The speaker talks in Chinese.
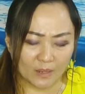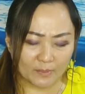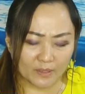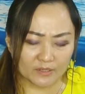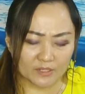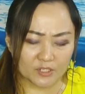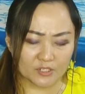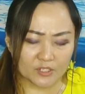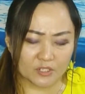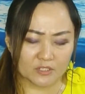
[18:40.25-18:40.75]
阿
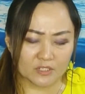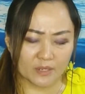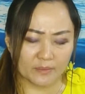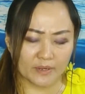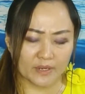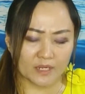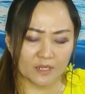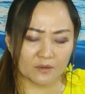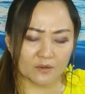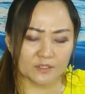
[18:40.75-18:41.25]
爸，弟兄
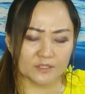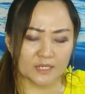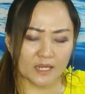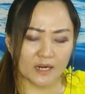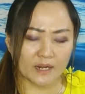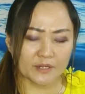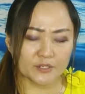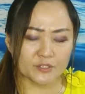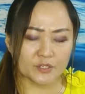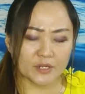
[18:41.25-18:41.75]
姐妹，跟我
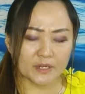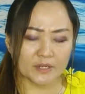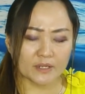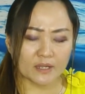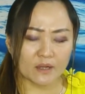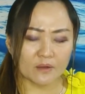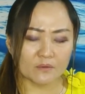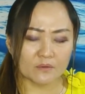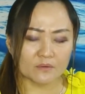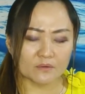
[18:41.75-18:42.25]
这样来宣
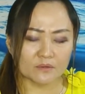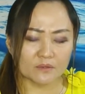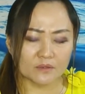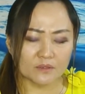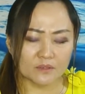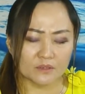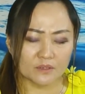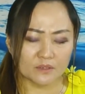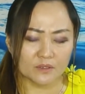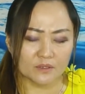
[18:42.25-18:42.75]
告，
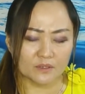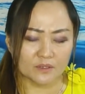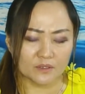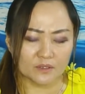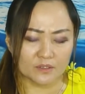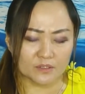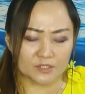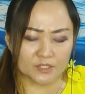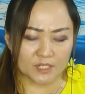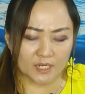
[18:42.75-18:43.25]

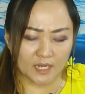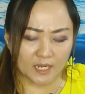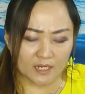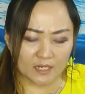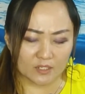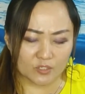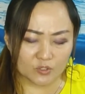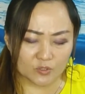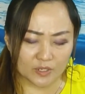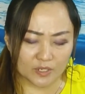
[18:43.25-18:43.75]
亲
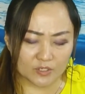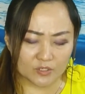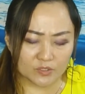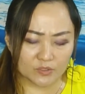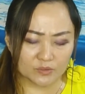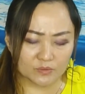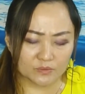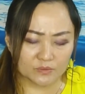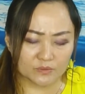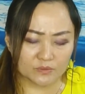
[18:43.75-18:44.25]
爱的主耶
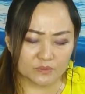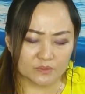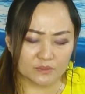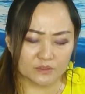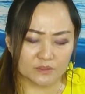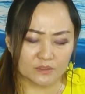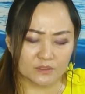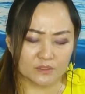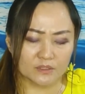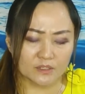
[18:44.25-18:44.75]
稣，
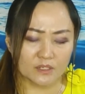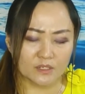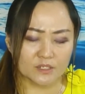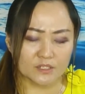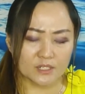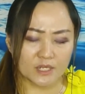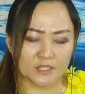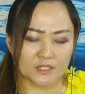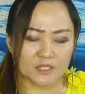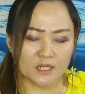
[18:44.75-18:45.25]

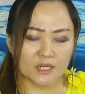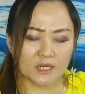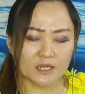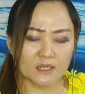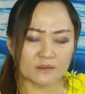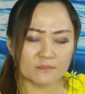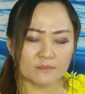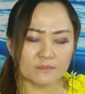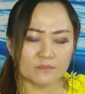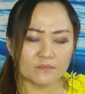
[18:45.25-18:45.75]
谢谢
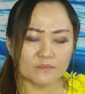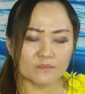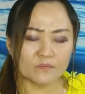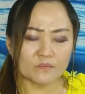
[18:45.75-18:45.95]
你。